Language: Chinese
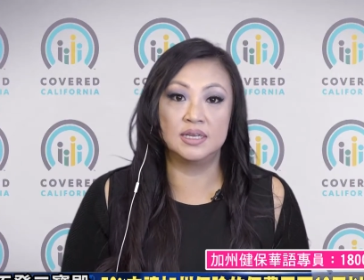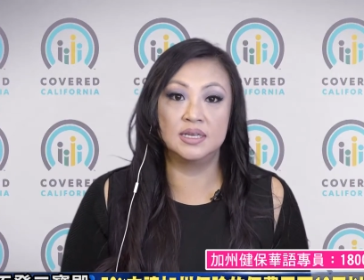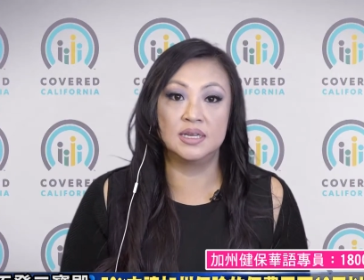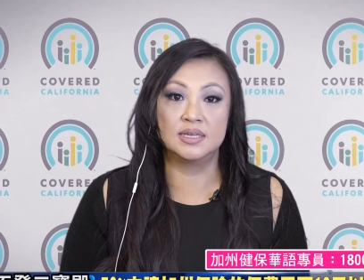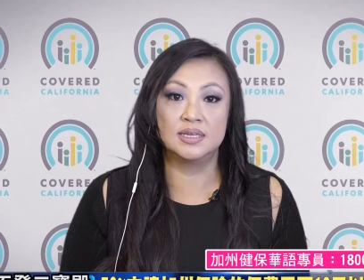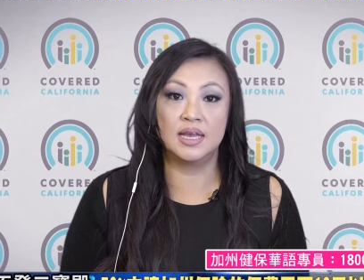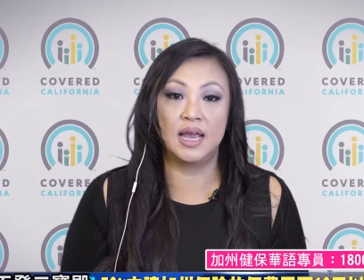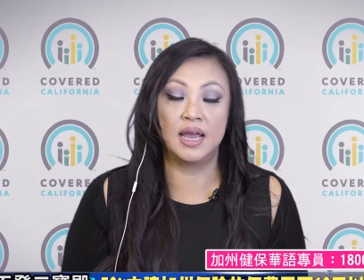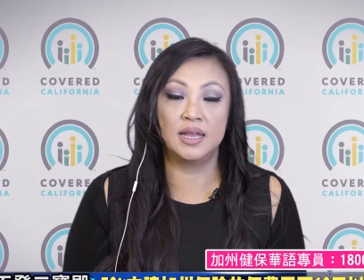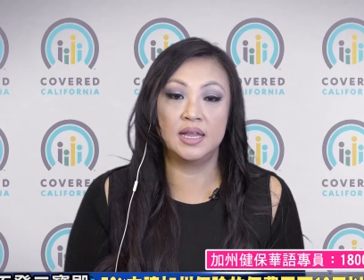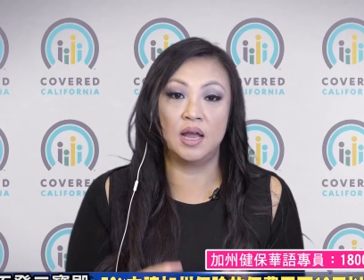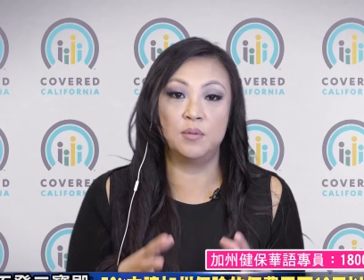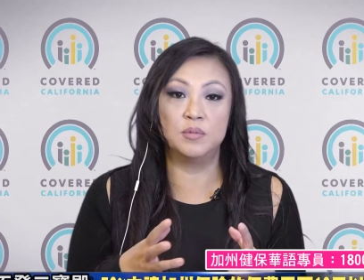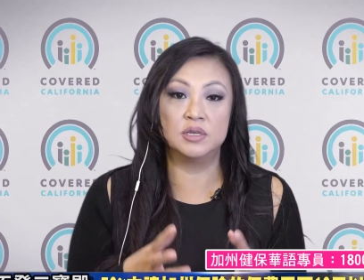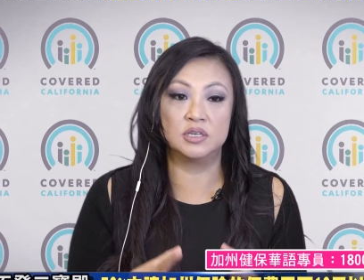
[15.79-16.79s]
现在
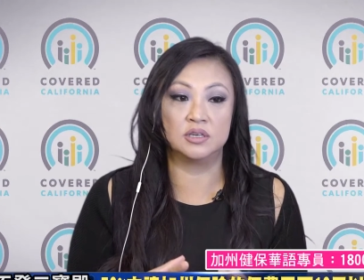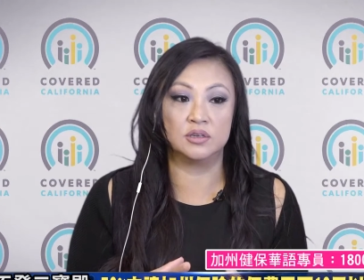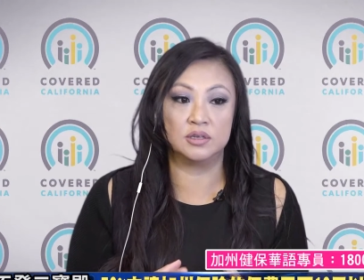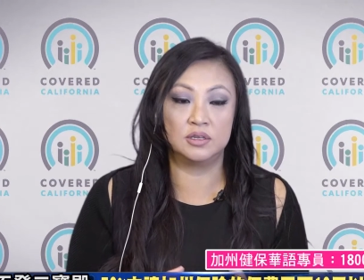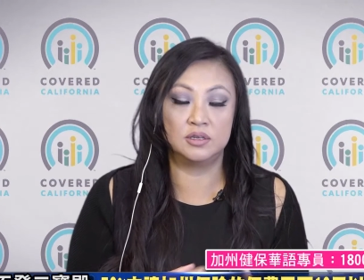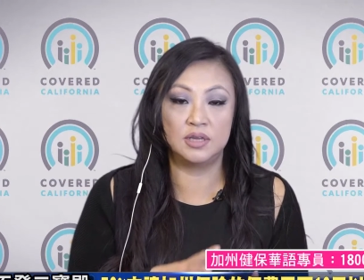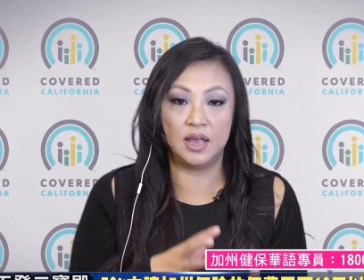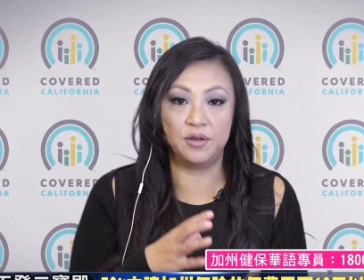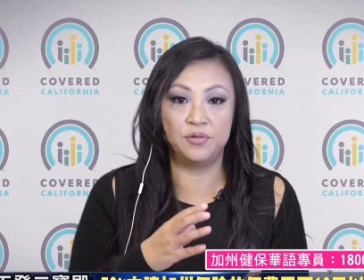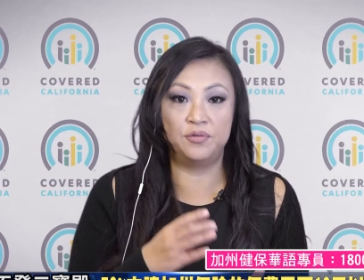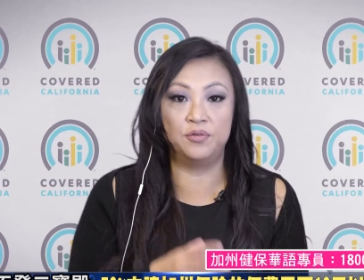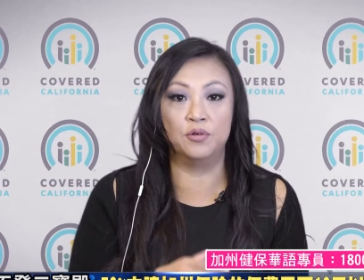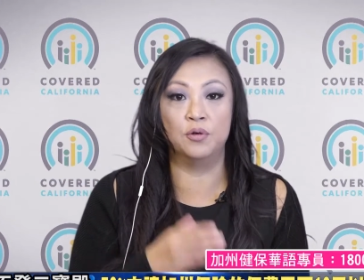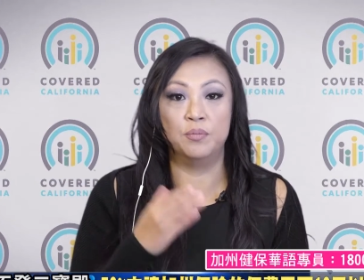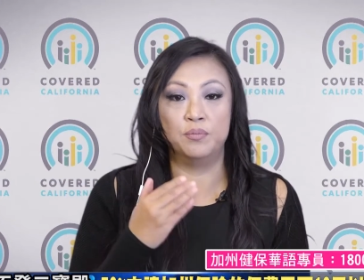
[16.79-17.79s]
他们只在
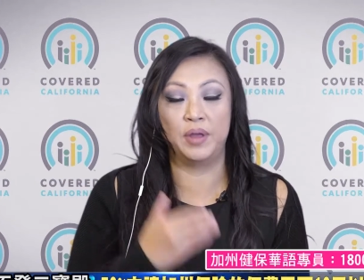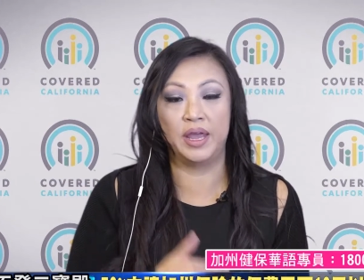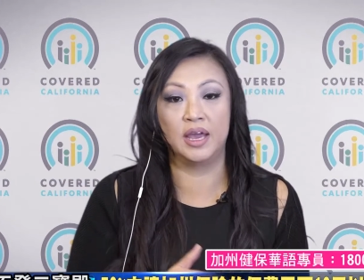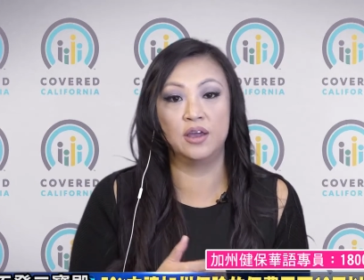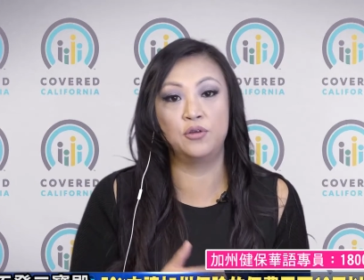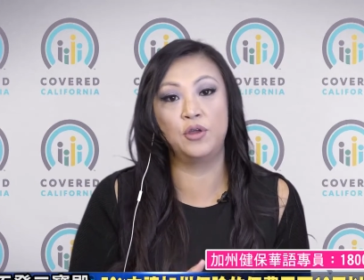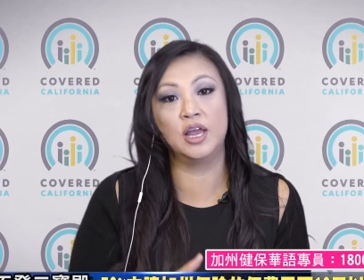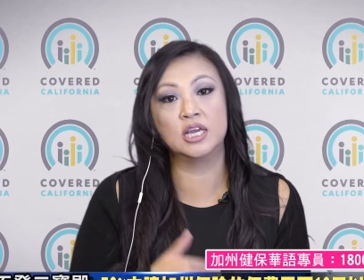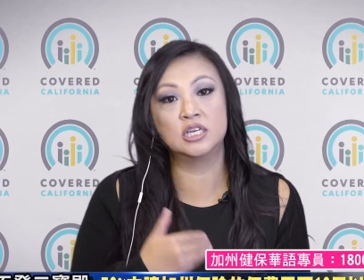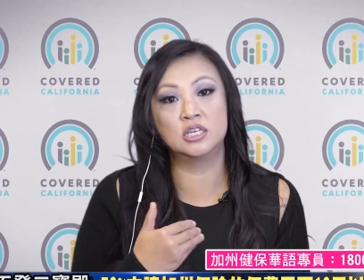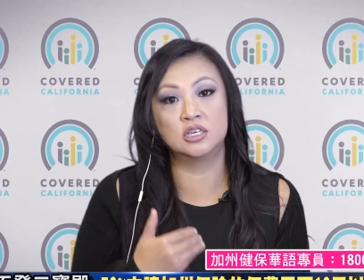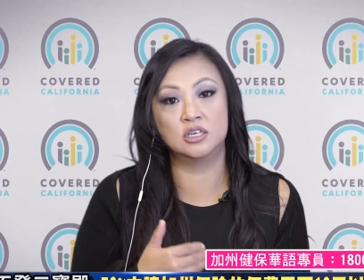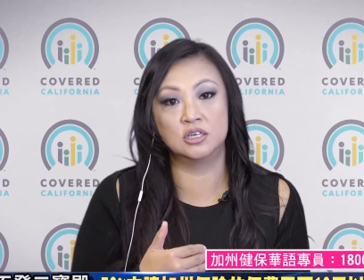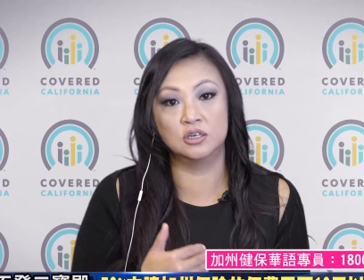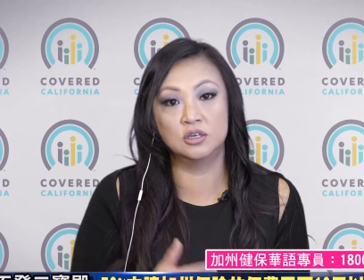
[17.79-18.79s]
付每个月
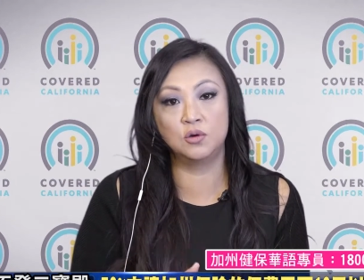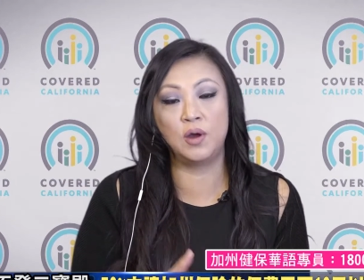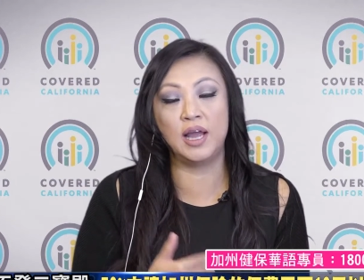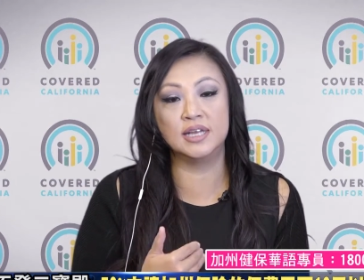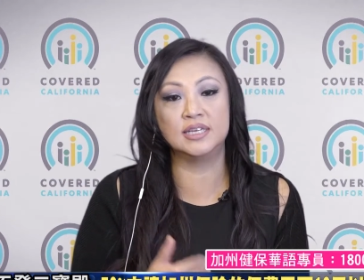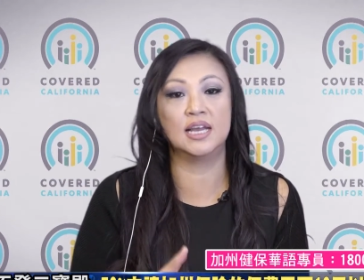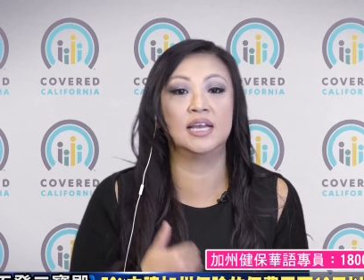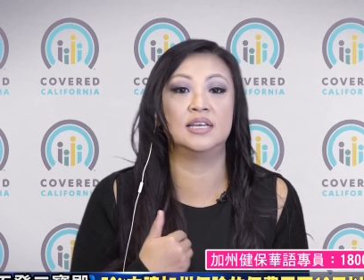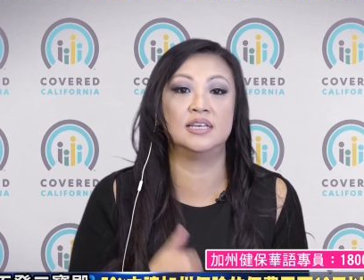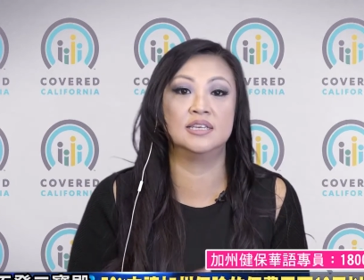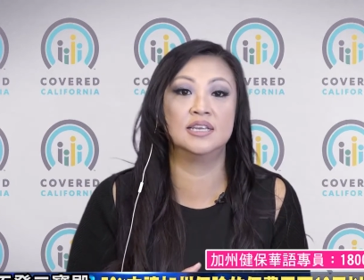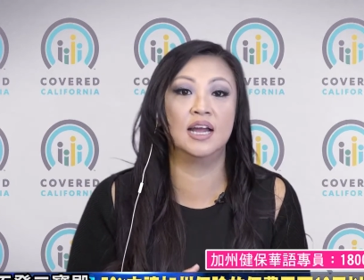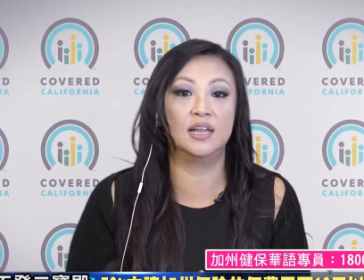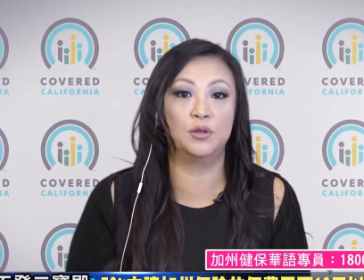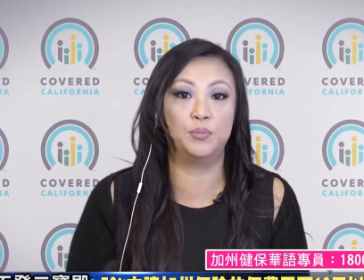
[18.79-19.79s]
十块钱以
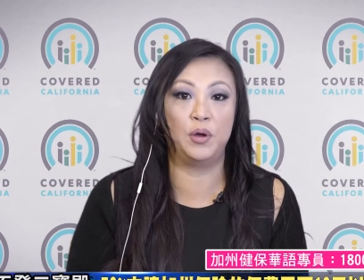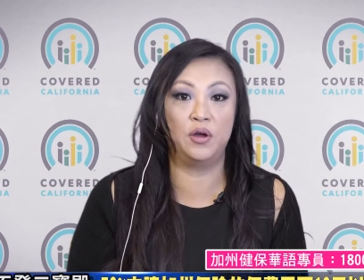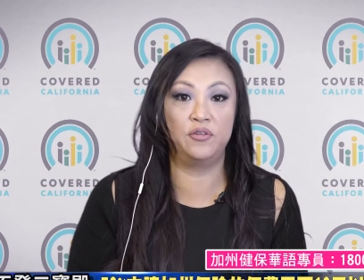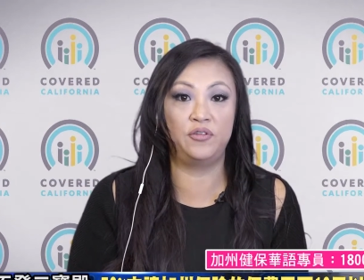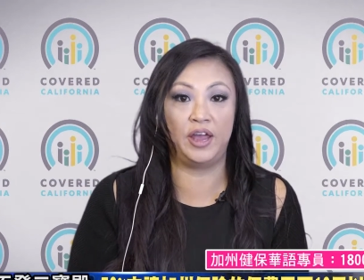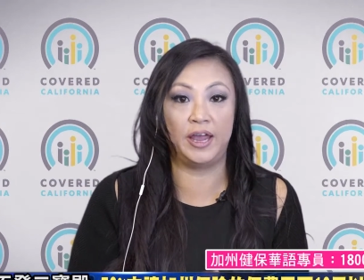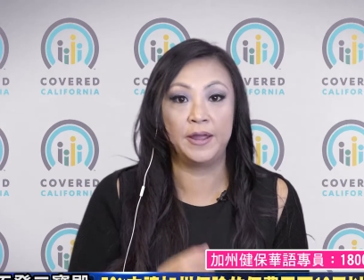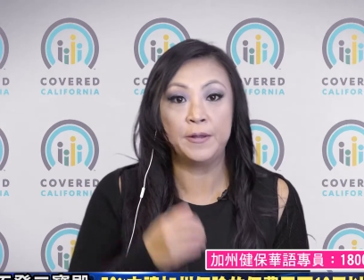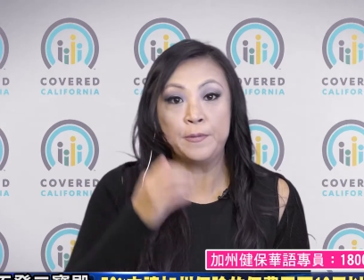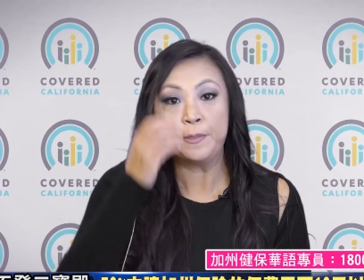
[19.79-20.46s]
下的保费，